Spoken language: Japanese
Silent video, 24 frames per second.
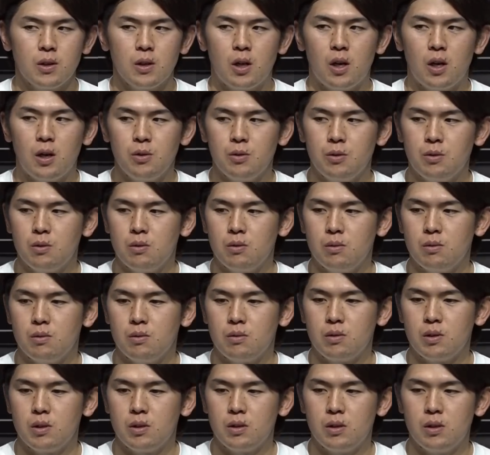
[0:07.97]
あの
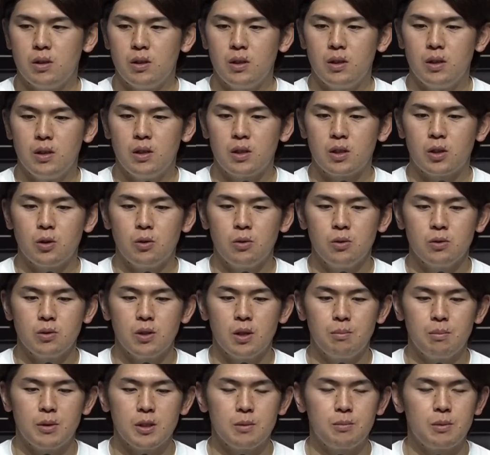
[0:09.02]
えー、今日の
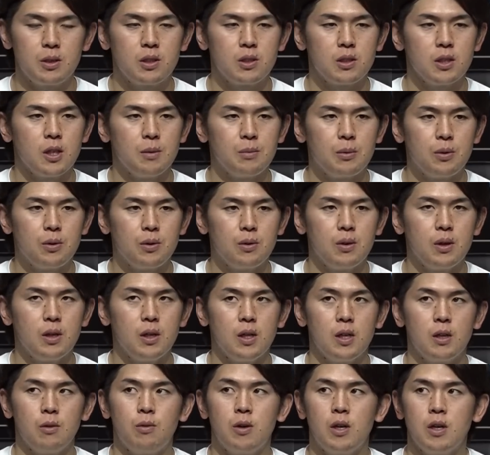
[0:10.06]
先発ピッチャーも、
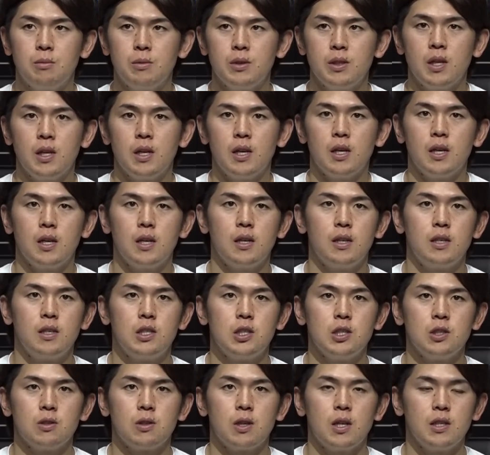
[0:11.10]
えー、ファームで
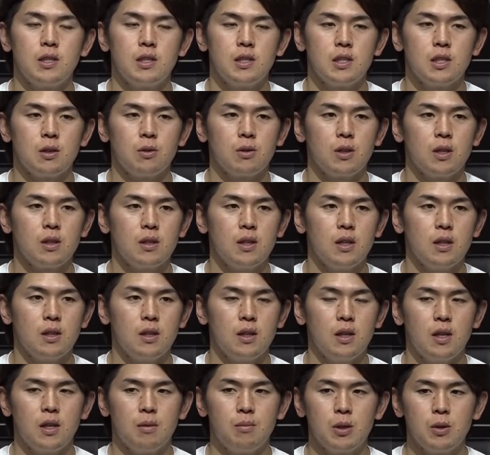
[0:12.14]
一度対戦したことあったん
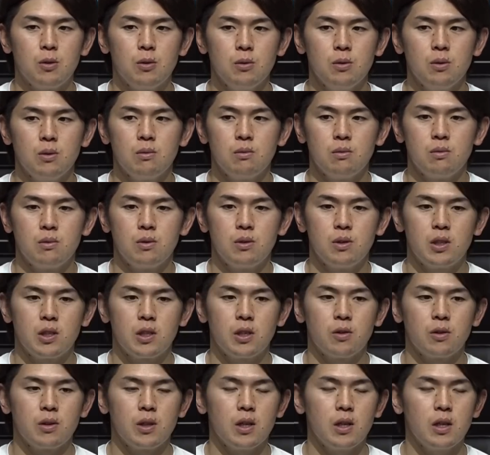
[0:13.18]
で、まあ、どんどん積
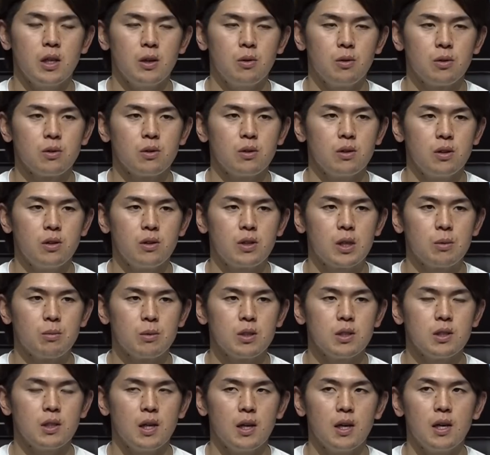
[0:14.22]
極的に行こうっていう気持
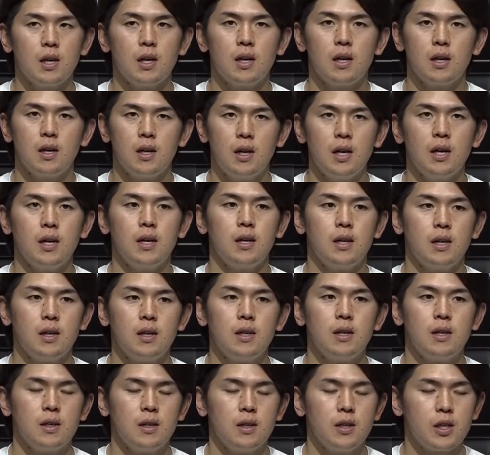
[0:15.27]
ちで、はい、
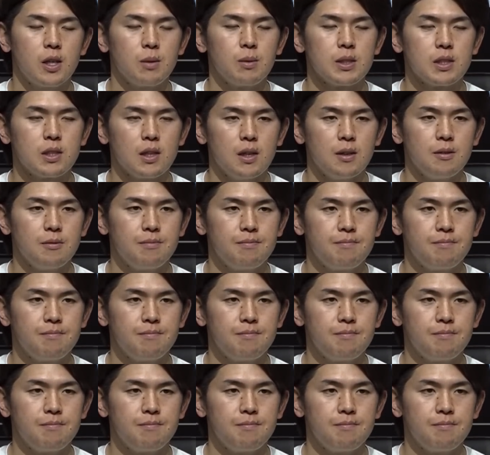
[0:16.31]
行きました